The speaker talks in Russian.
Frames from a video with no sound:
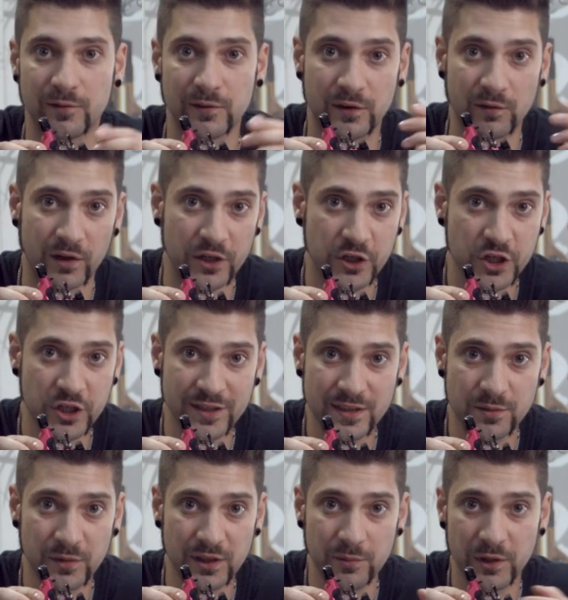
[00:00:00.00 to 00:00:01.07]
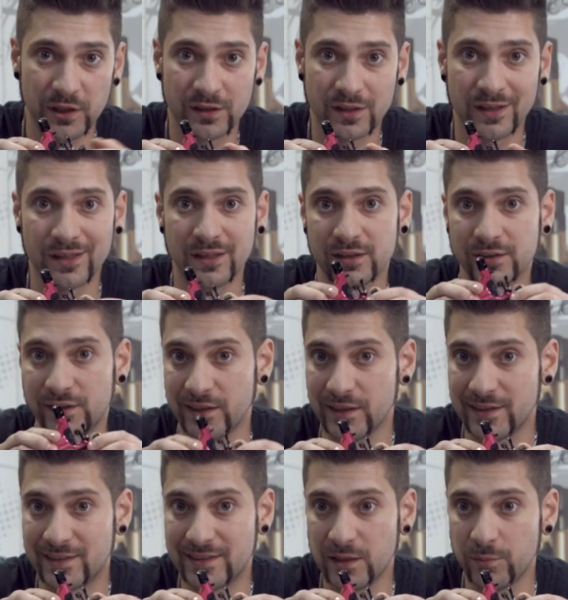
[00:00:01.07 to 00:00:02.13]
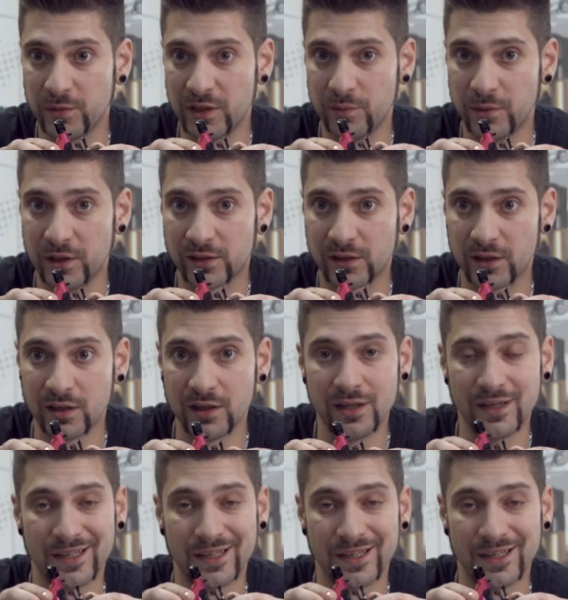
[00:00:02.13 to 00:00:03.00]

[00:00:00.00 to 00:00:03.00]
2,6 мм, 3,7 мм,